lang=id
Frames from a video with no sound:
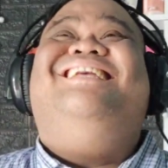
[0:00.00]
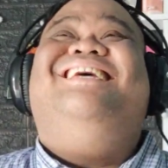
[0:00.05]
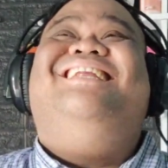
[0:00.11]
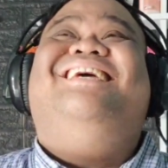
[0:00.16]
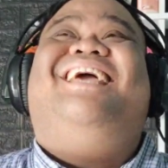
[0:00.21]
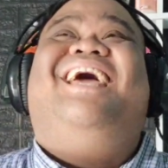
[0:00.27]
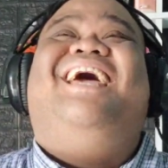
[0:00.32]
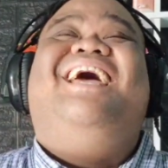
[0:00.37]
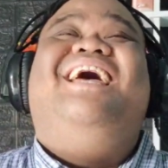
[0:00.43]
kayak
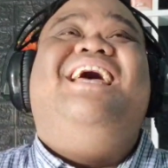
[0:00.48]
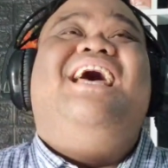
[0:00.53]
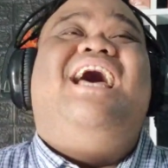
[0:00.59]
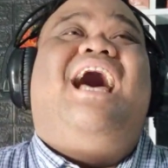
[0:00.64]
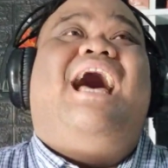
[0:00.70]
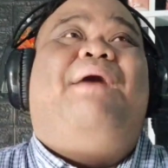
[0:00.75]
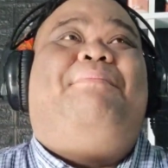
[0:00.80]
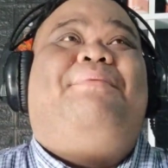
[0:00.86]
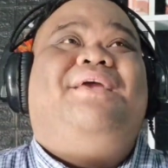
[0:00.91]
jadi kayak
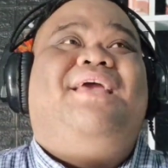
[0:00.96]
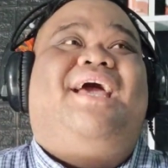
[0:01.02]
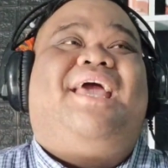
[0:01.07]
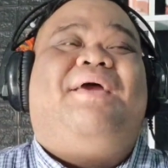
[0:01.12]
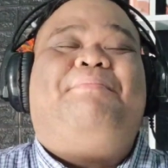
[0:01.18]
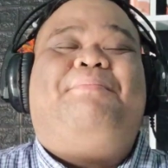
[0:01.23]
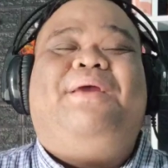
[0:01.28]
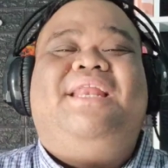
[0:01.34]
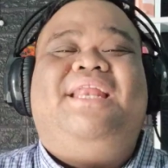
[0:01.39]
apa ya
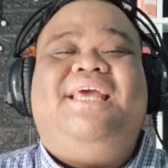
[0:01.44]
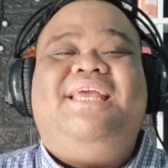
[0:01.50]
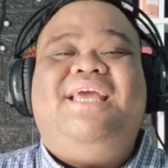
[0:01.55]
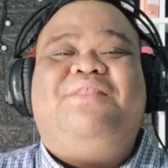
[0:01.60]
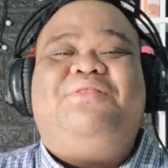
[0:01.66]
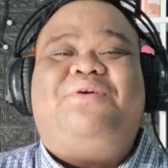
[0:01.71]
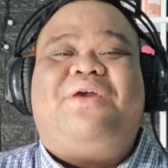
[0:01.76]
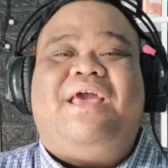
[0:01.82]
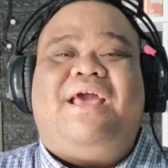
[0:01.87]
kayak
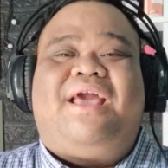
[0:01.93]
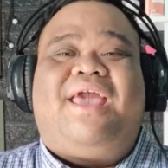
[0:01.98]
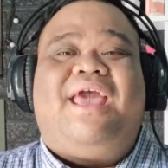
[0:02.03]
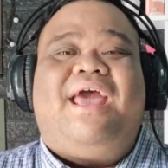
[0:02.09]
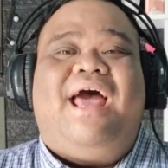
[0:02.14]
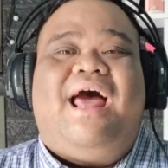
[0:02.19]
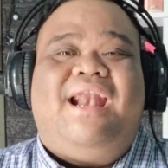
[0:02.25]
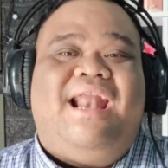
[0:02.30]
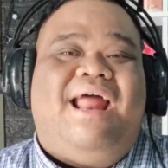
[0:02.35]
PD-nya tuh kayak
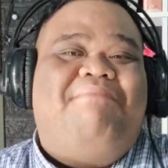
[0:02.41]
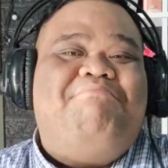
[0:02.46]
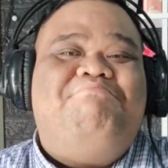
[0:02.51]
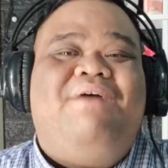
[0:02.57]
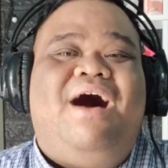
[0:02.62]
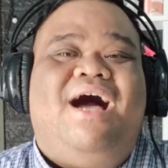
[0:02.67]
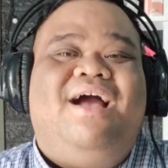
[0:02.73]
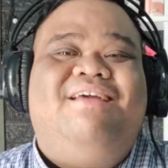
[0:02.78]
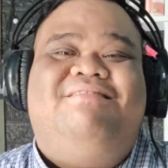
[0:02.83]
kayak
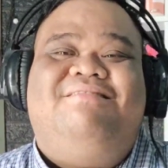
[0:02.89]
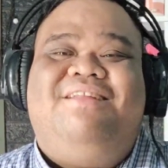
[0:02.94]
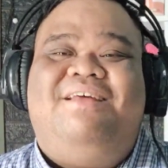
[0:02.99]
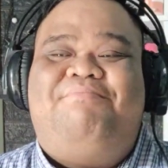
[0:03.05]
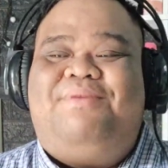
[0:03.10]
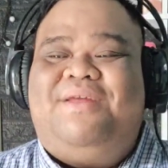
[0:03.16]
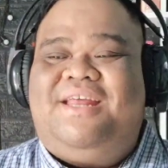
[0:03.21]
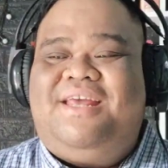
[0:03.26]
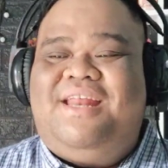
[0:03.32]
nambah gitu
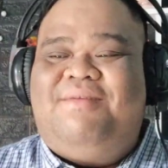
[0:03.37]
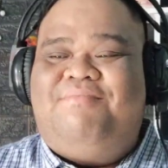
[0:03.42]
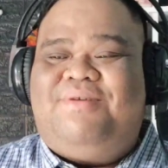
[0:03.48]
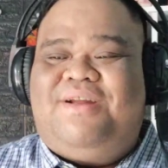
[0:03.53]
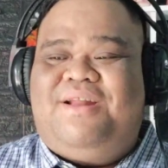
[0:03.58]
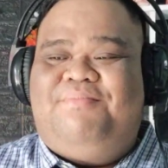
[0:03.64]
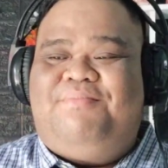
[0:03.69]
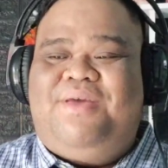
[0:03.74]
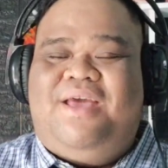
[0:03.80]
nih PD-nya
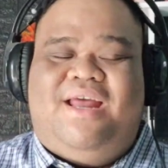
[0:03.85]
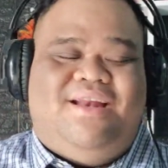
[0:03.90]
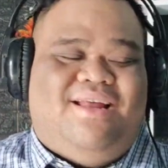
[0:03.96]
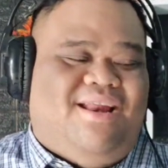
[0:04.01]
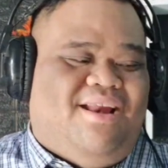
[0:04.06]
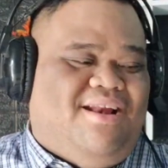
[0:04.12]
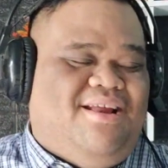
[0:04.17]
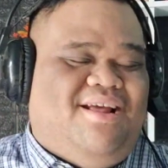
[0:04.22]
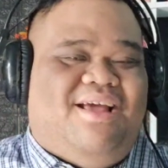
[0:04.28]
berlebihan
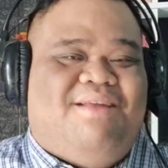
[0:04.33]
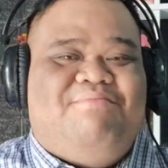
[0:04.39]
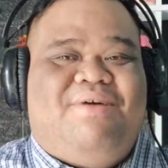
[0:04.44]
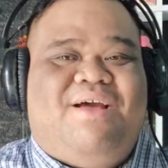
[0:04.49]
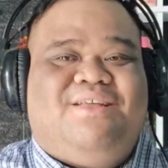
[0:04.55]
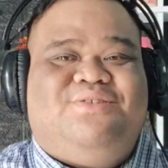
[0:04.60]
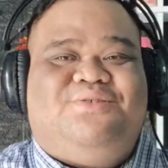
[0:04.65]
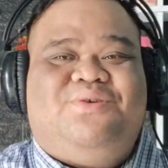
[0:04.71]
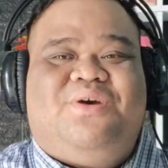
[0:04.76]
karena dengan
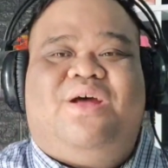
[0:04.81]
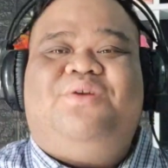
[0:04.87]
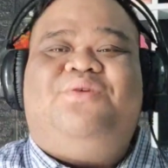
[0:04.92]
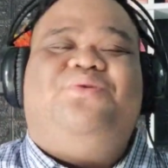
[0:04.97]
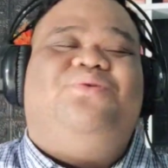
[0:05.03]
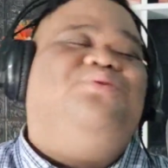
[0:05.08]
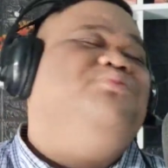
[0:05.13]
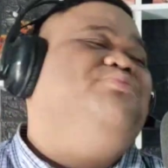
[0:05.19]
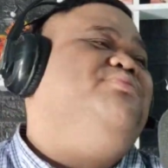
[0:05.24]
baju
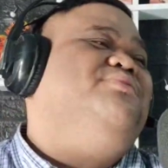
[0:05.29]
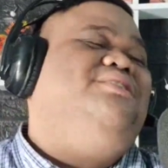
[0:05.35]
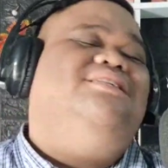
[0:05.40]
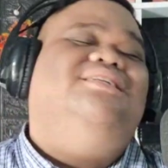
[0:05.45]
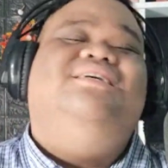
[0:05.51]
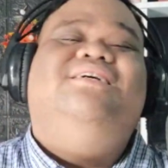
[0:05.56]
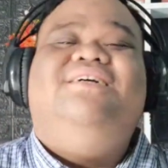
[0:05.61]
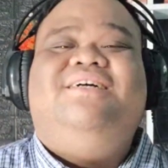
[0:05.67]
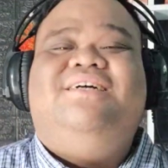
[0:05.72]
aduh
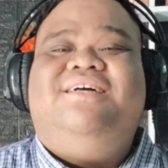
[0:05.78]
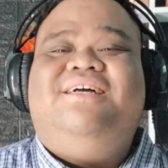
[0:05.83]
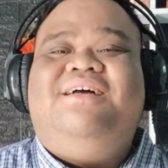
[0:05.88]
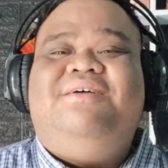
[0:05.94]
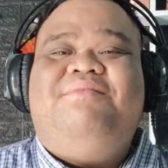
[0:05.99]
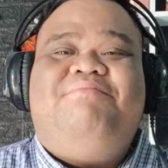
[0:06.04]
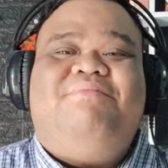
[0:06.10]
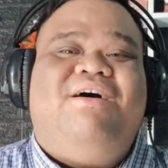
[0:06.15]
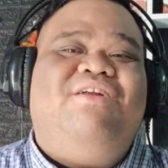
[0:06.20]

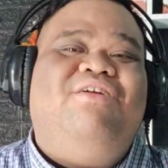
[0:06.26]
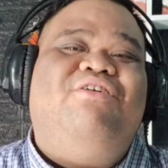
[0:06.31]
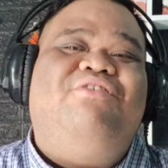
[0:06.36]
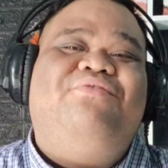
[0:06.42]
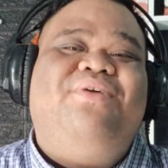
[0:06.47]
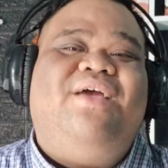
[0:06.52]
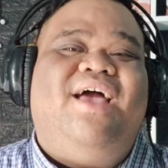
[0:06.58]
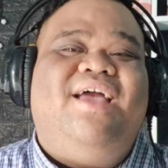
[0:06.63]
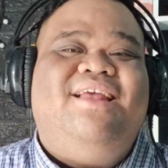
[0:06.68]
Mbak
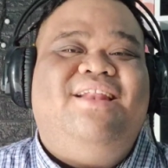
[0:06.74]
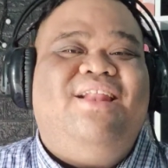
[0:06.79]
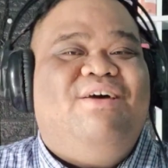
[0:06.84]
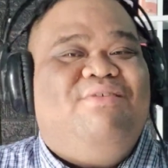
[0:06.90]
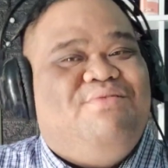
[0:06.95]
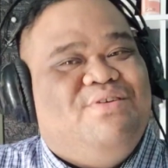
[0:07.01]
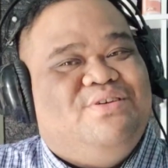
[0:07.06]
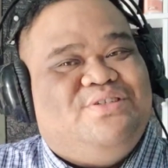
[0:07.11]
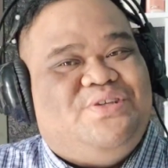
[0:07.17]
Novi I
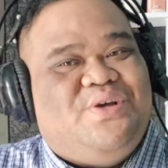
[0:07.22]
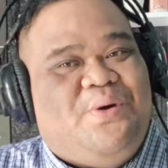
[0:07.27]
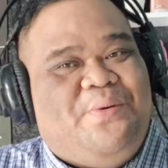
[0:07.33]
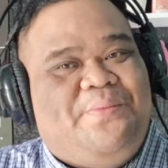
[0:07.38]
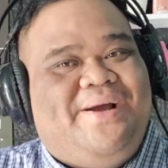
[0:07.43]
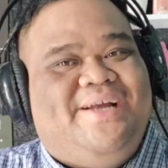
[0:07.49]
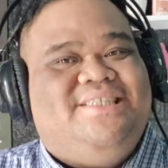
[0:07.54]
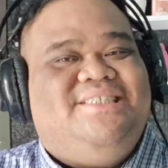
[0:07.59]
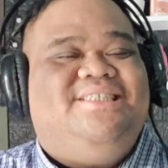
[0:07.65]
love you
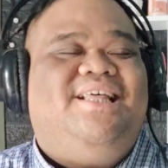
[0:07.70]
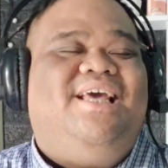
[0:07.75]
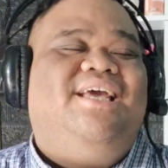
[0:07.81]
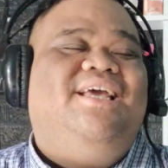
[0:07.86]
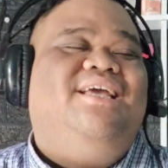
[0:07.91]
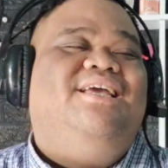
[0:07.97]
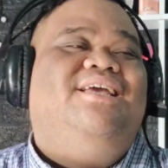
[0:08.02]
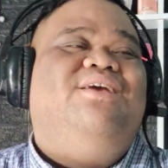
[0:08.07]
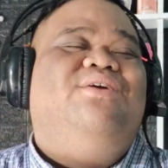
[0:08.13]
so much
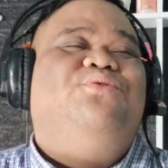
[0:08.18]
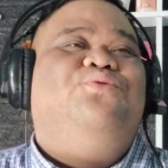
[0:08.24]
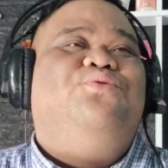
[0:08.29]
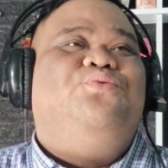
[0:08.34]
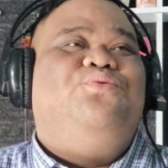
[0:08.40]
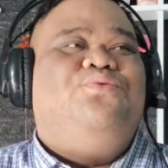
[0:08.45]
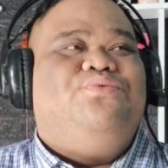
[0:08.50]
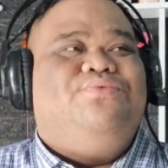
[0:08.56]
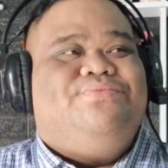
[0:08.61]
thank
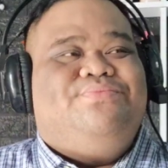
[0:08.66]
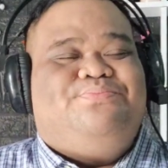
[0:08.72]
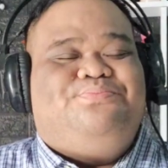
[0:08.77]
you